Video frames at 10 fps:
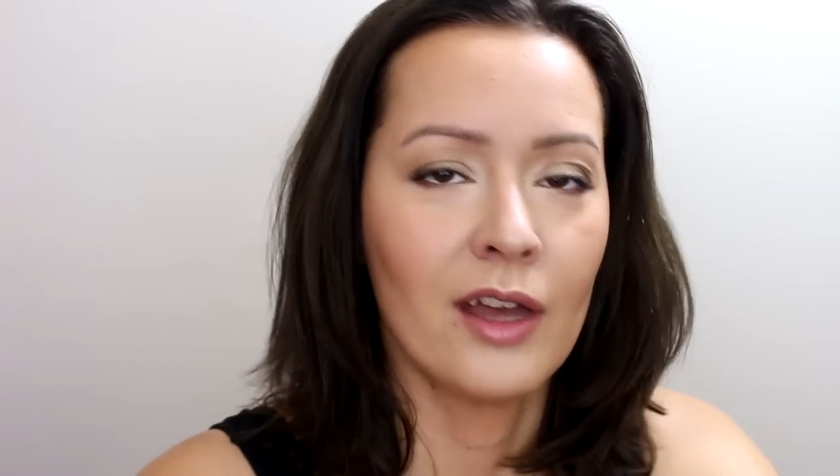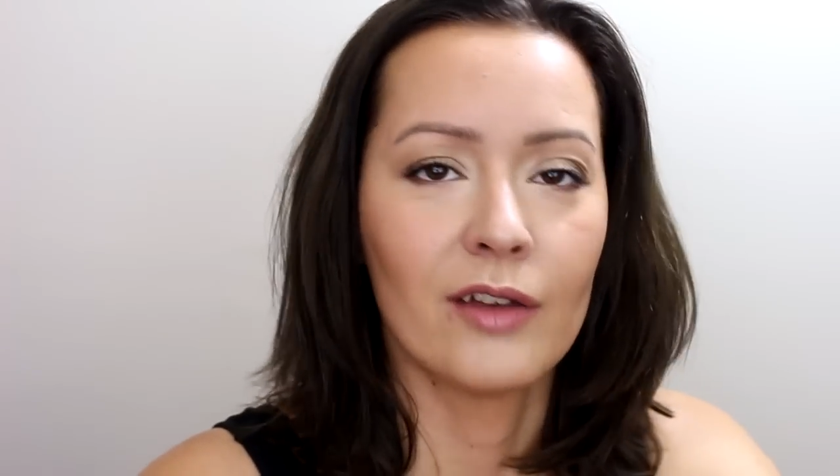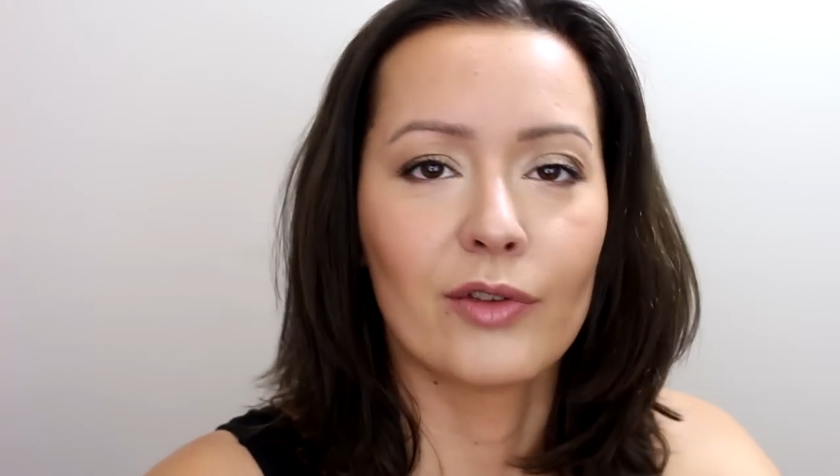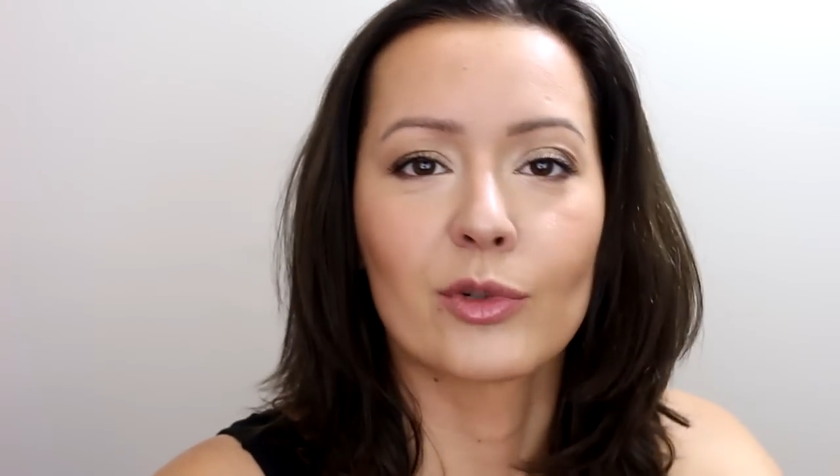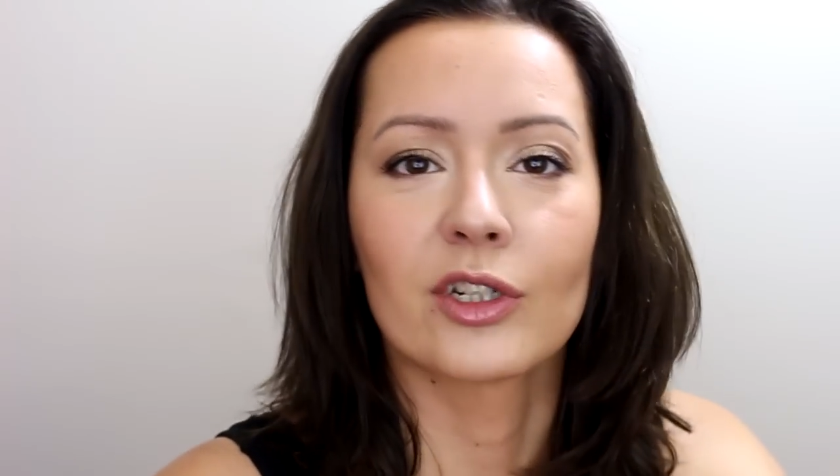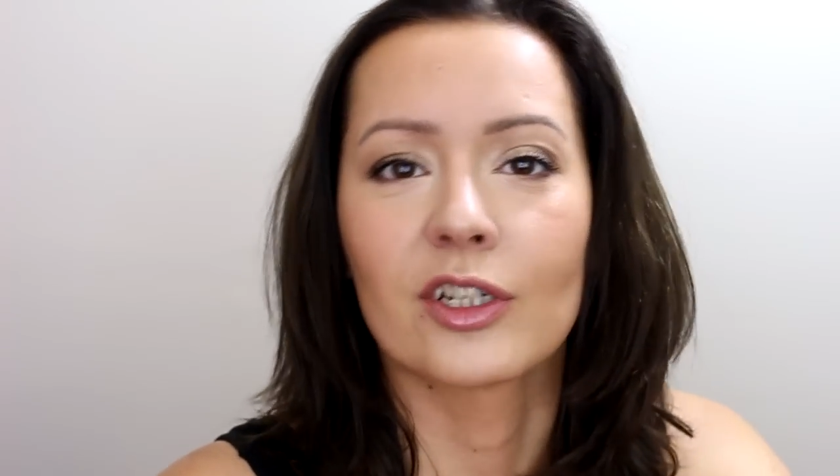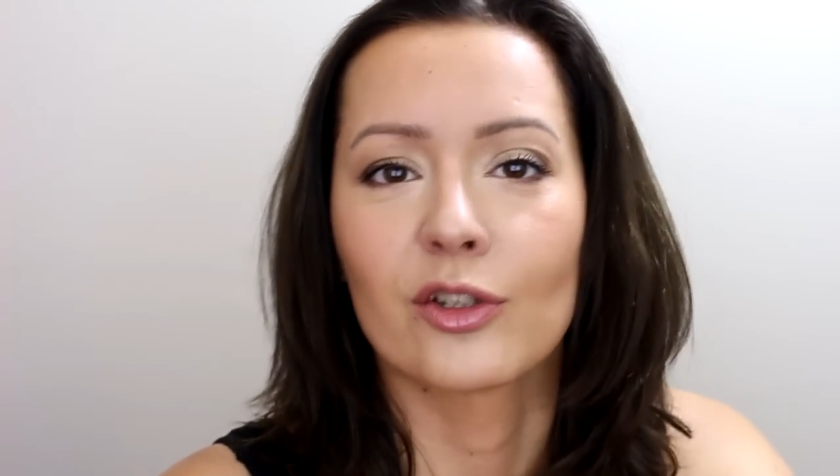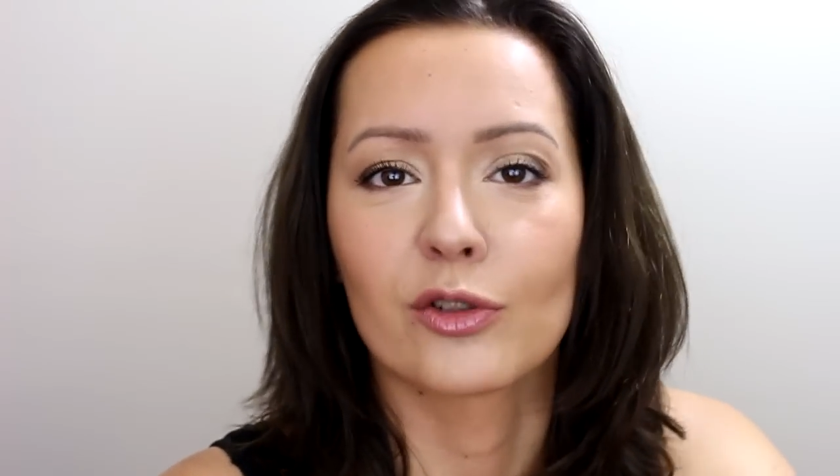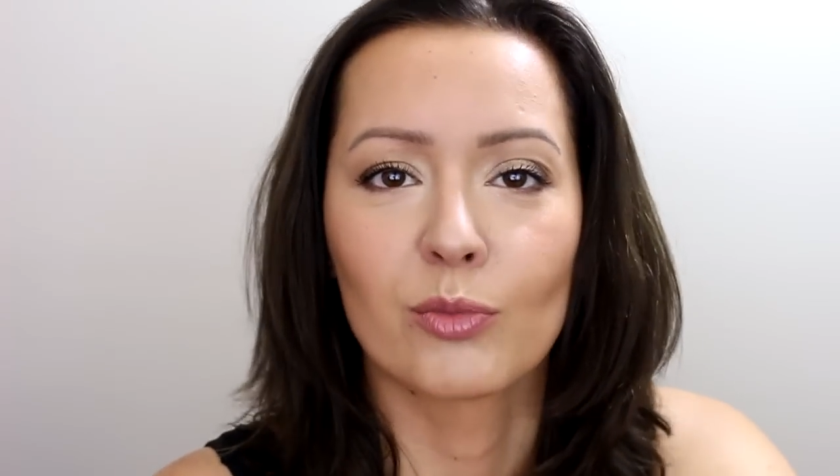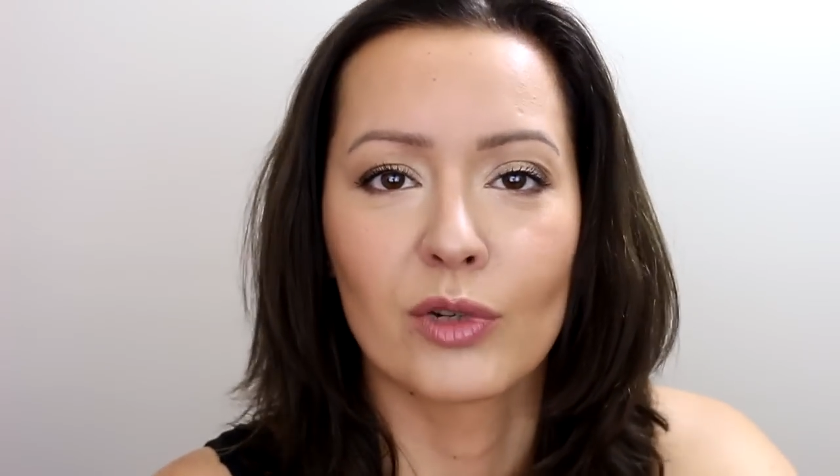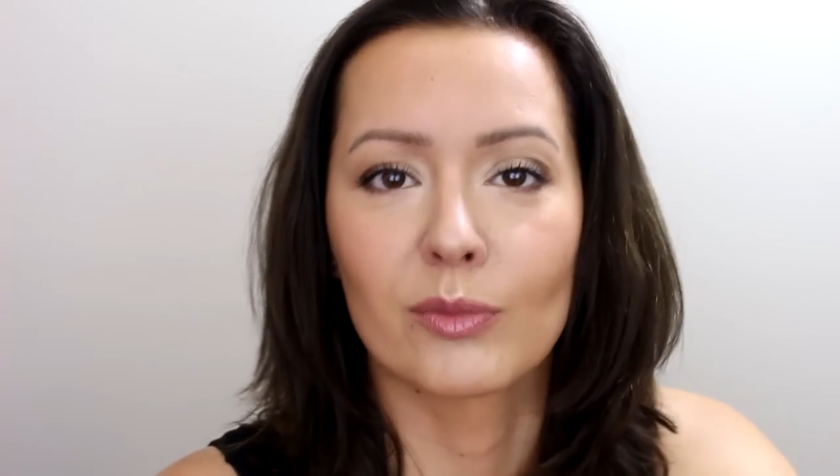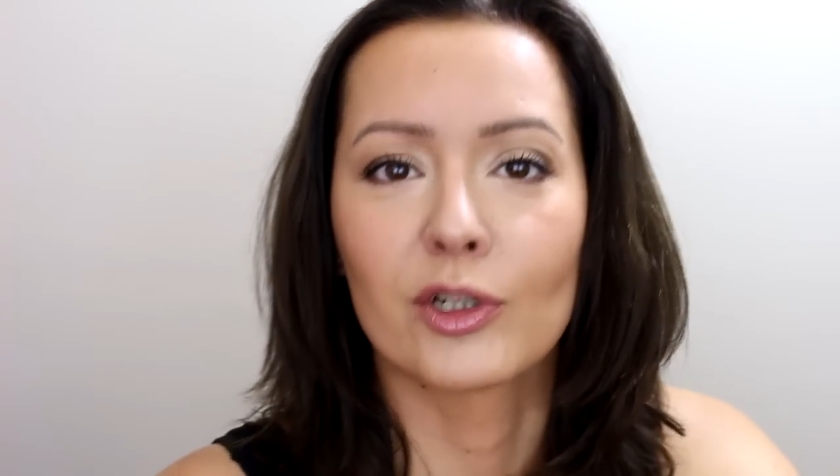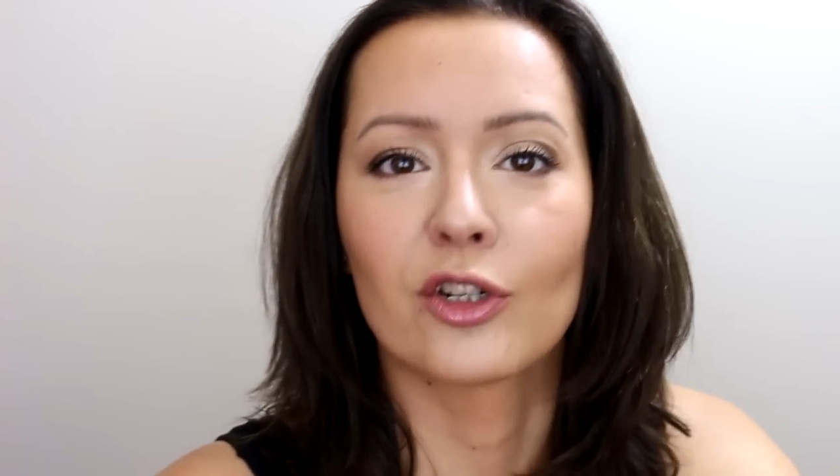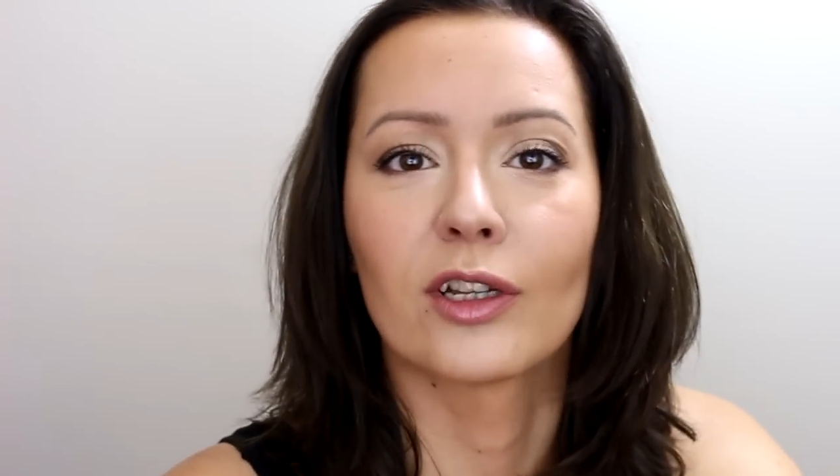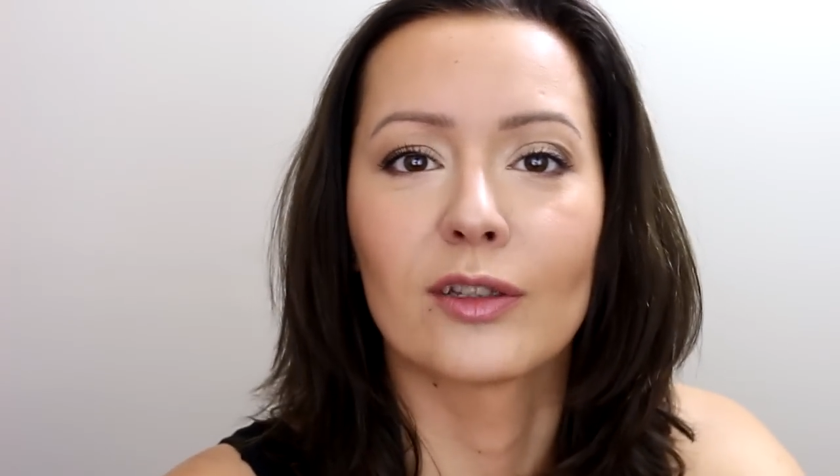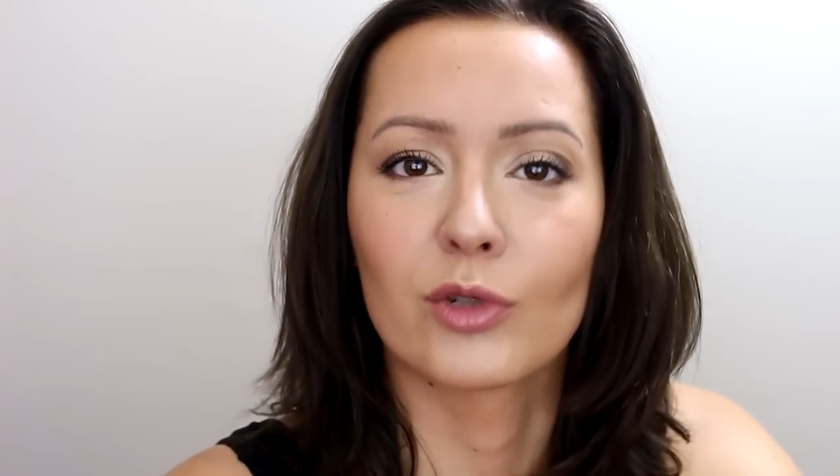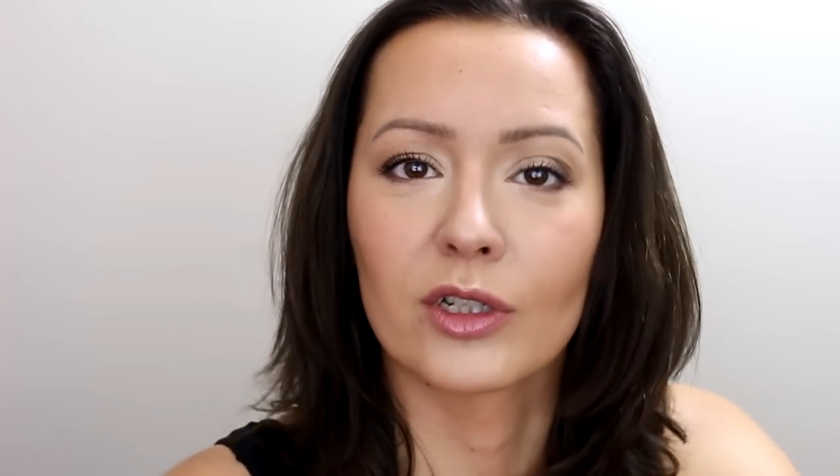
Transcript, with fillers: wiem, że część osób była zmęczona tym,